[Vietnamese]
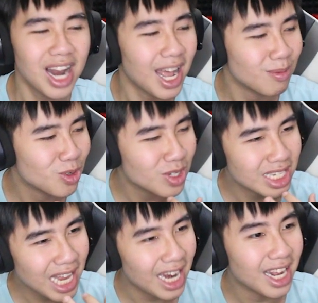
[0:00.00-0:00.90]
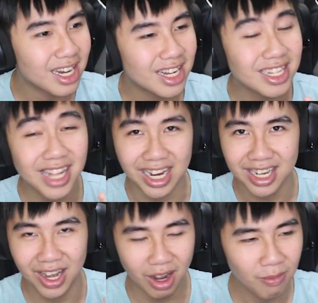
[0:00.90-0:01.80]
làm cho nó sai lệch những sự thật
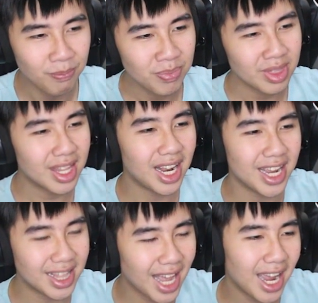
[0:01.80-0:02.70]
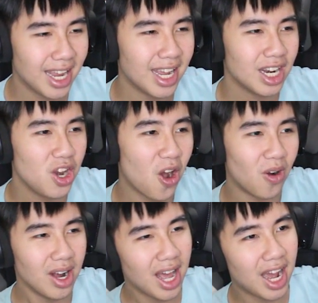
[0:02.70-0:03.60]
hiểu không nên là hiện tại
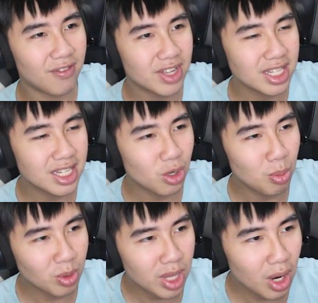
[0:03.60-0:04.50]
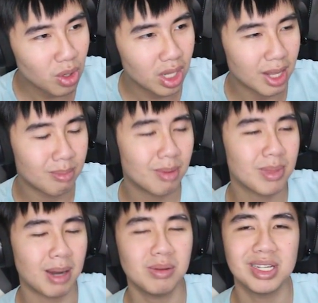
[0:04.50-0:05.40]
đó là vẫn giữ đúng mục tiêu đó là tầm
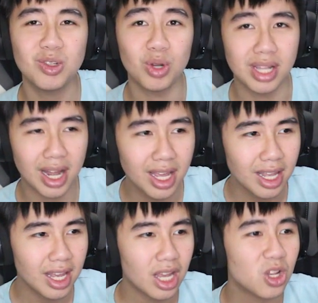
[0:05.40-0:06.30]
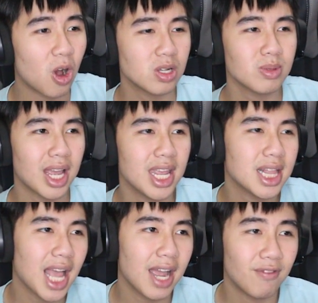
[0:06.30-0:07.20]
năm tám năm chín tuổi đấy có trong tay
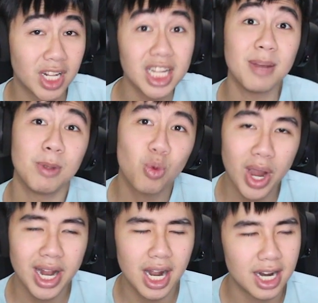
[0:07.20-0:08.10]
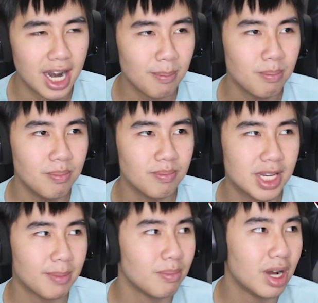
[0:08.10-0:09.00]
hiện tại và thời điểm mình quay là
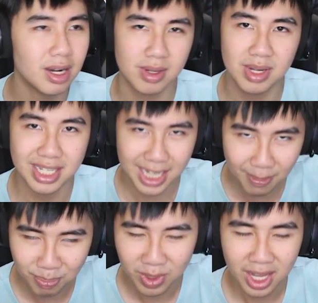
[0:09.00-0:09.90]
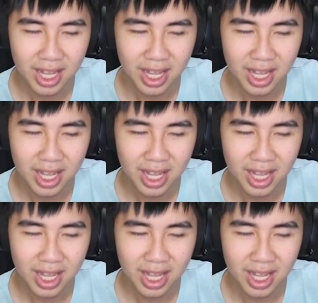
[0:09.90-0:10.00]
500 hơn 500 nghìn sắp